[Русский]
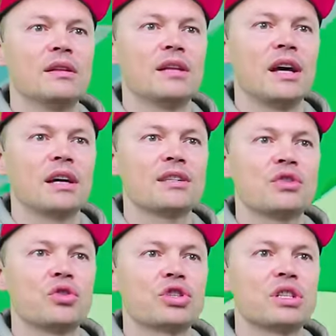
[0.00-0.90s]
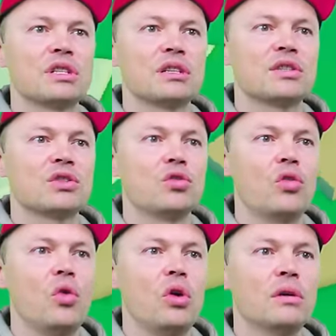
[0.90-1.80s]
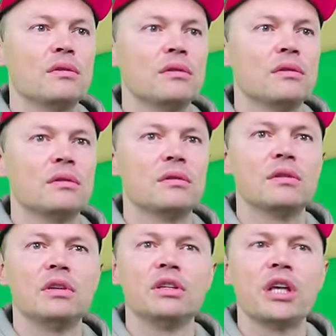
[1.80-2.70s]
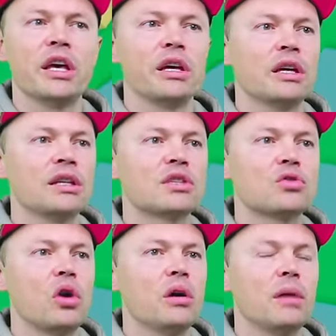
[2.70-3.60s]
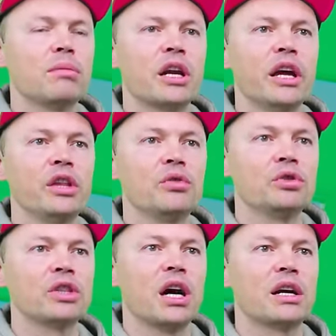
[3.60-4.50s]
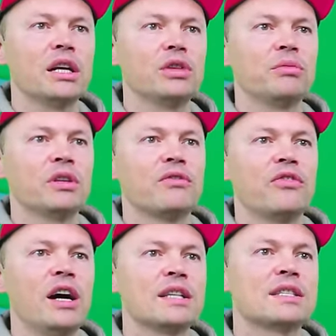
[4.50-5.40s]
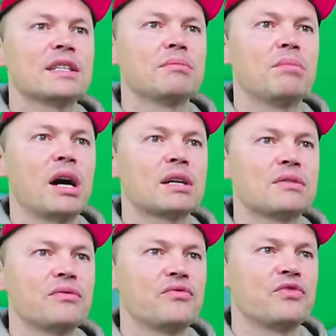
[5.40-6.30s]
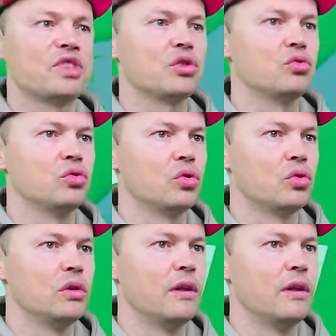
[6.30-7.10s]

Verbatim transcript: Так, 100, 100, не, это 100 апгрейднуть, а рейд у меня 20 баксов в секунду.